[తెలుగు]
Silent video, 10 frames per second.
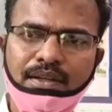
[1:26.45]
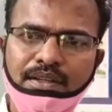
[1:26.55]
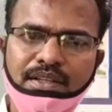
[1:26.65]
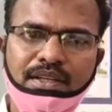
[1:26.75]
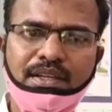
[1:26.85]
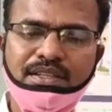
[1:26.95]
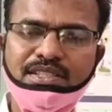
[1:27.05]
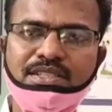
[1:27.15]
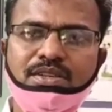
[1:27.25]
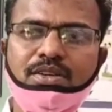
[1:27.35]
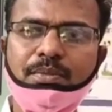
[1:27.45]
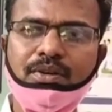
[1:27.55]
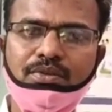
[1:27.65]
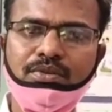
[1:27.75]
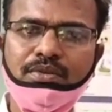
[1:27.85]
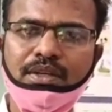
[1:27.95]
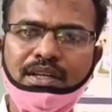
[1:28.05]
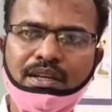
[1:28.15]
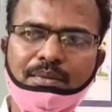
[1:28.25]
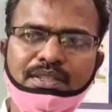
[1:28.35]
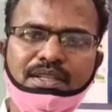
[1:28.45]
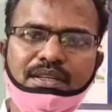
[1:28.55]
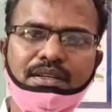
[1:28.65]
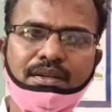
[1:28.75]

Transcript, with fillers: ఎందుకంటే ఈ సీజన్లో మనం ఇరవై శా